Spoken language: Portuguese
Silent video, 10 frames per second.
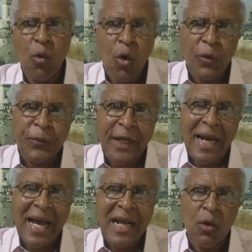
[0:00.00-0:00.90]

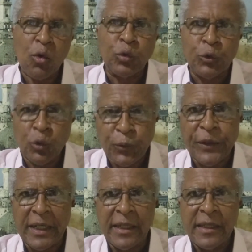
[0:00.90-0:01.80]
contra a
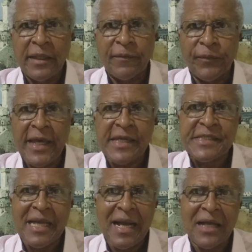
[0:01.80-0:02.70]
conduta
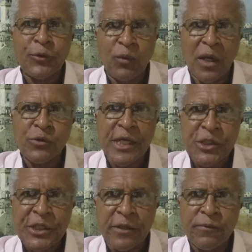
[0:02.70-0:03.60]
dessa atual
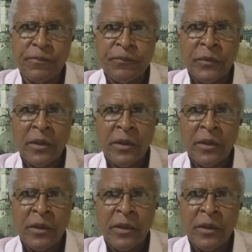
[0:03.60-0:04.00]
gestão,